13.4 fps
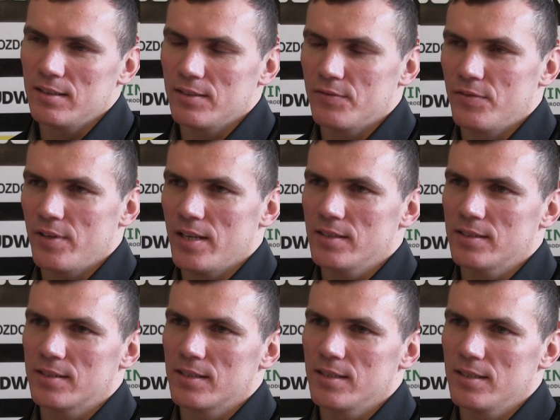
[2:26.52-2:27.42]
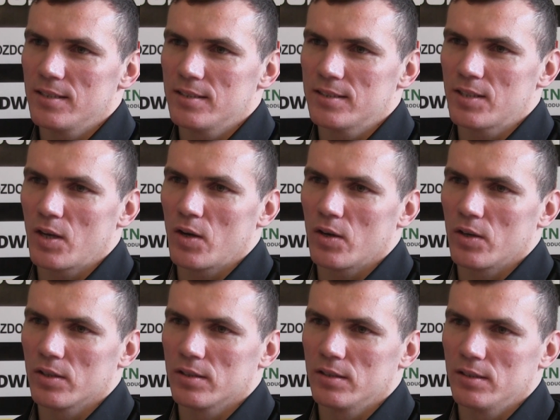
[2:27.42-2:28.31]
więc y,
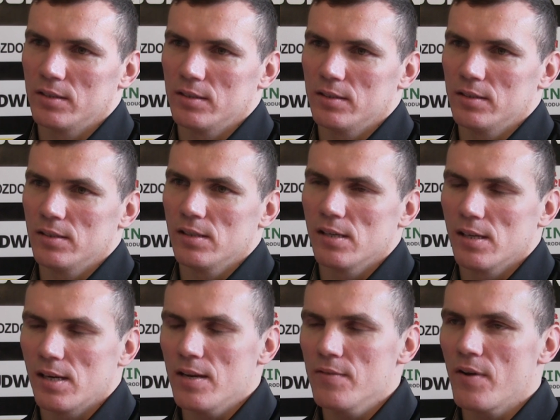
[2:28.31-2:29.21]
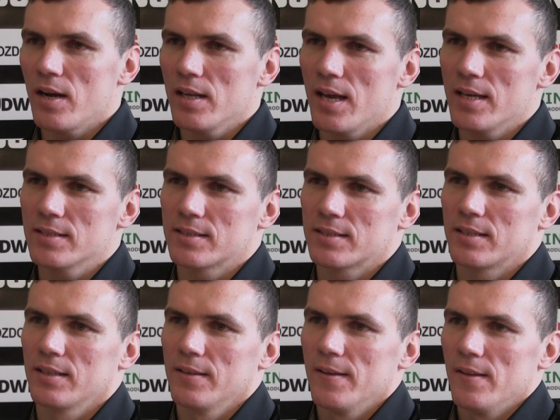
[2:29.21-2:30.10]
co? Y, rywal jest,
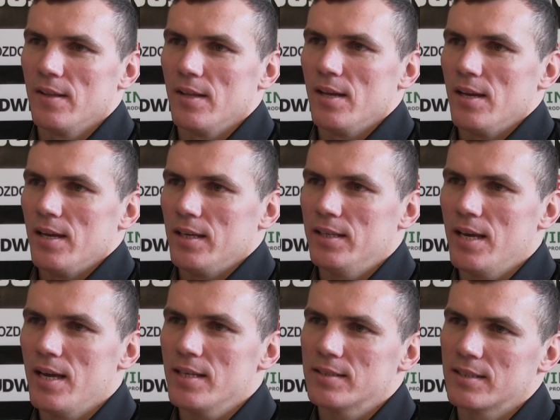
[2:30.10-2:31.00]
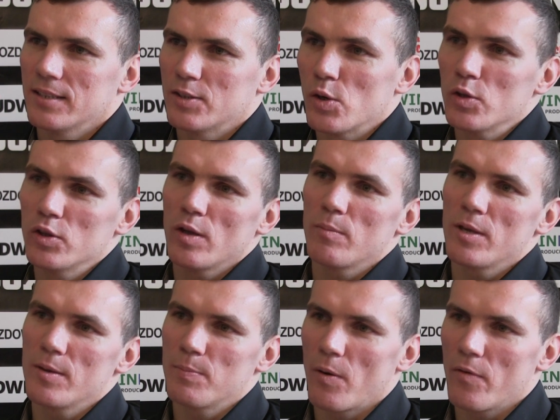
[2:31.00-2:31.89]
jest, trudno
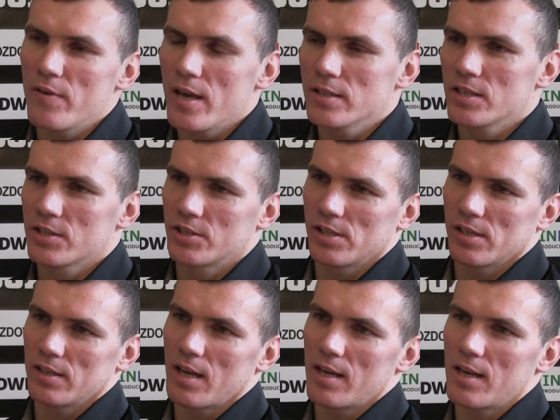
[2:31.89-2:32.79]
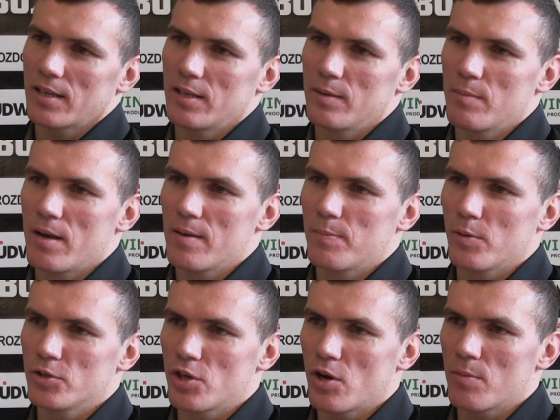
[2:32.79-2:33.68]
mi powiedzieć na jakim
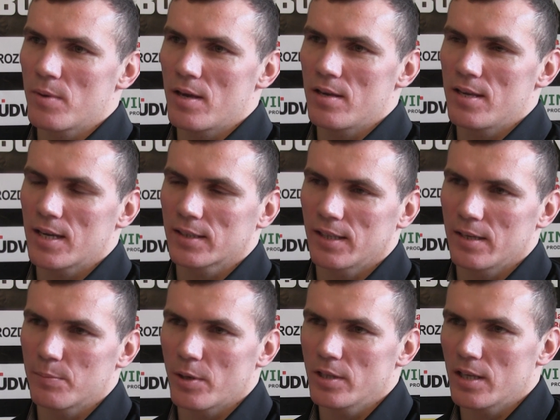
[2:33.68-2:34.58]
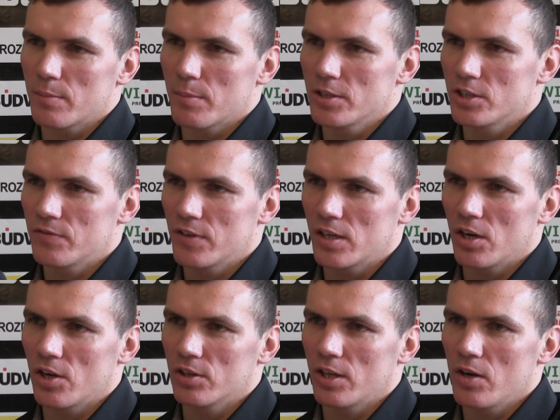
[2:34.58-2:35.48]
poziomie, jak ten pojedynek będzie
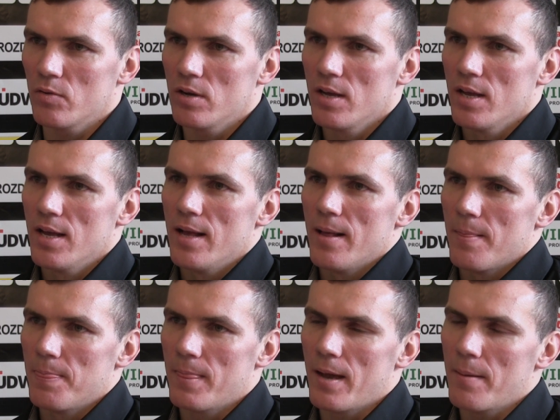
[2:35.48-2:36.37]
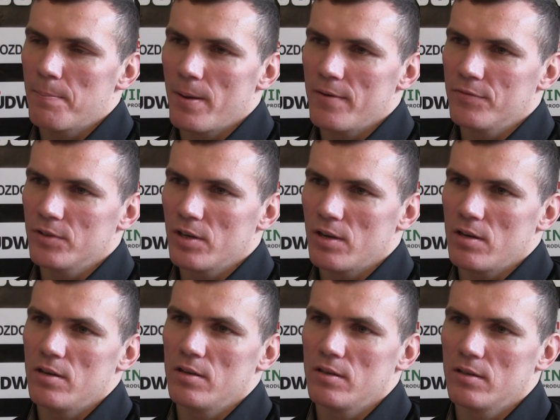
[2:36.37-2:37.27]
wyglądał. Na pewno
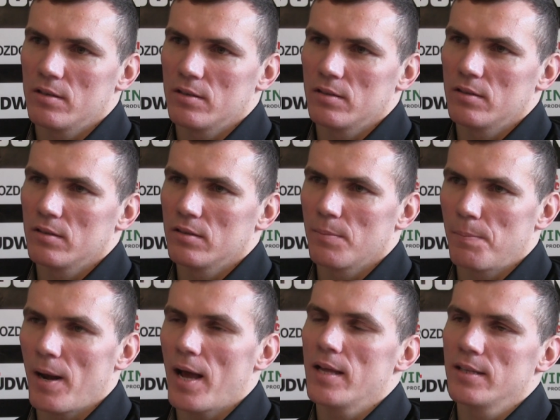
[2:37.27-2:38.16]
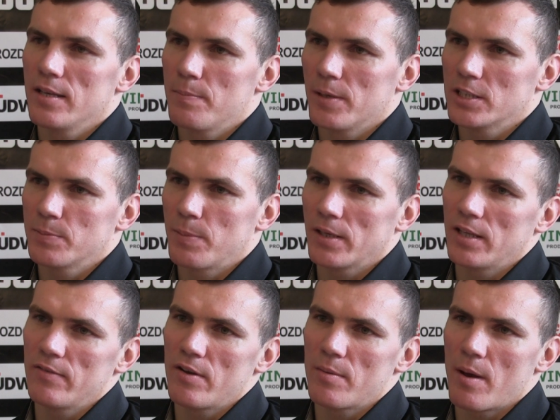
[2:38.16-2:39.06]
plany i
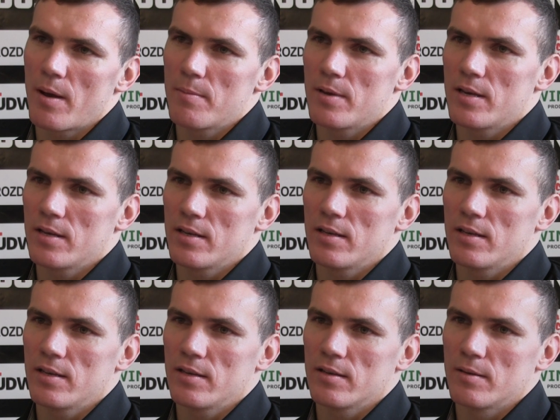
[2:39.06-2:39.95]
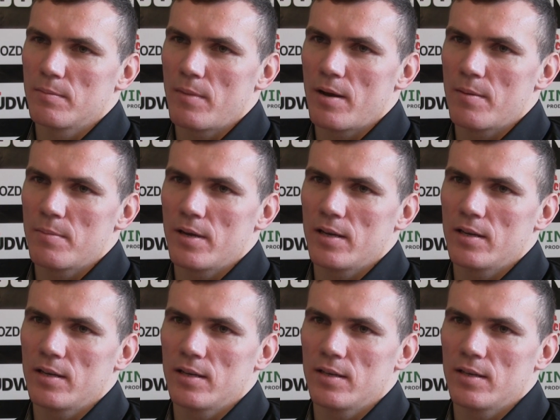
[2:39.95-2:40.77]
perspektywę mamy, mamy